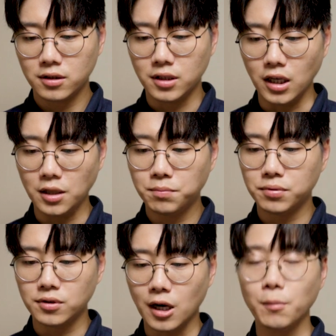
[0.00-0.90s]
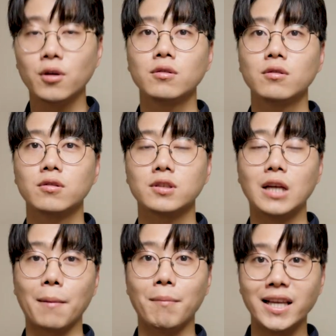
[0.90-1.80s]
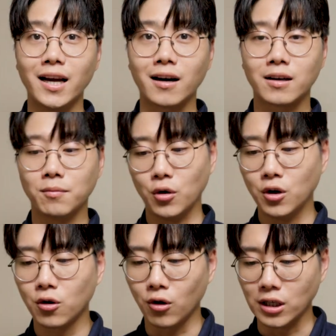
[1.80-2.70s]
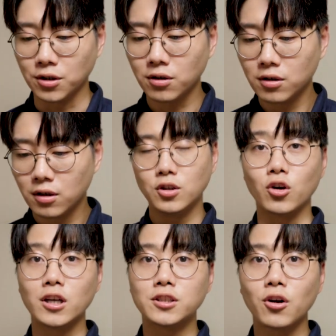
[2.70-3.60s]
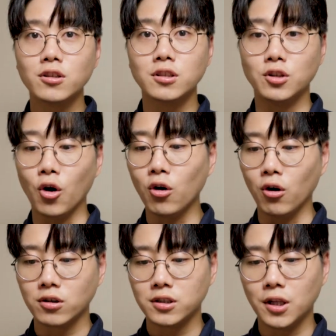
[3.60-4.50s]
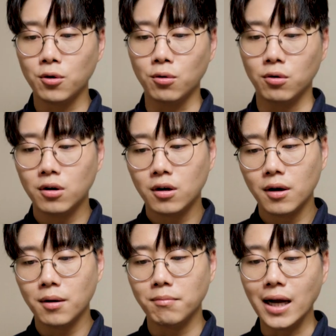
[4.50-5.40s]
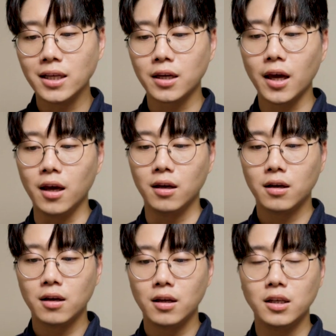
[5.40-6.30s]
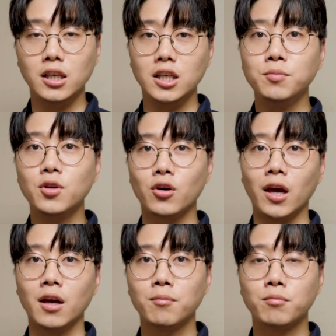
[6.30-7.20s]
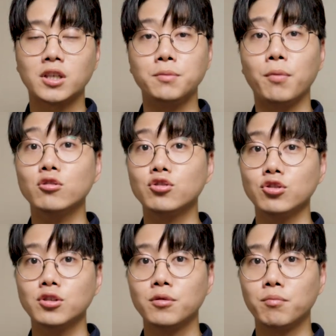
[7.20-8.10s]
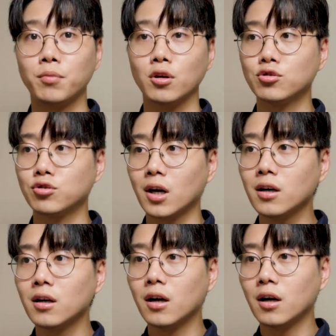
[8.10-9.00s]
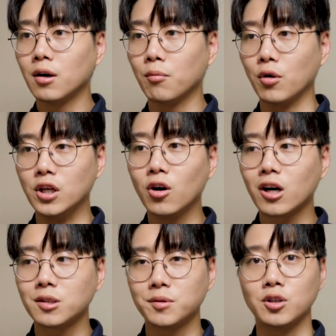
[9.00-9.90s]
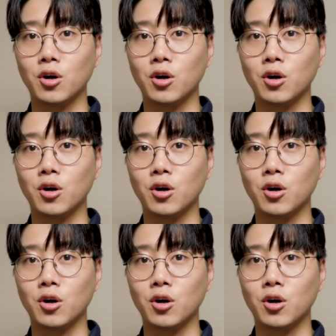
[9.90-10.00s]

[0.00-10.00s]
자, if 하면 그냥 만약 뭐 이런 거겠죠. 여기에 써있는 영어 그대로 만약에 이 입력에 그 변수 변수가 뭐 이런 값이